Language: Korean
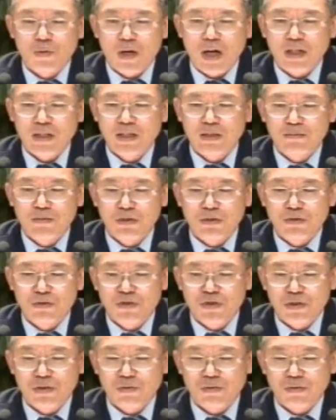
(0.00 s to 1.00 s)
왕십리
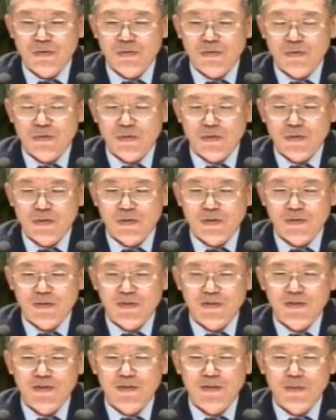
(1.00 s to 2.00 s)
출신, 어,
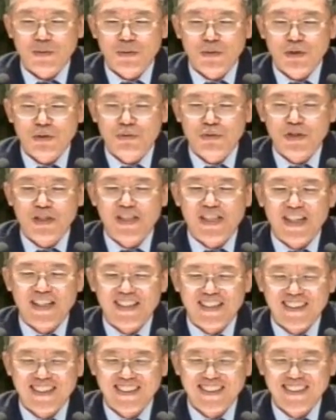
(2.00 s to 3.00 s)
59년생.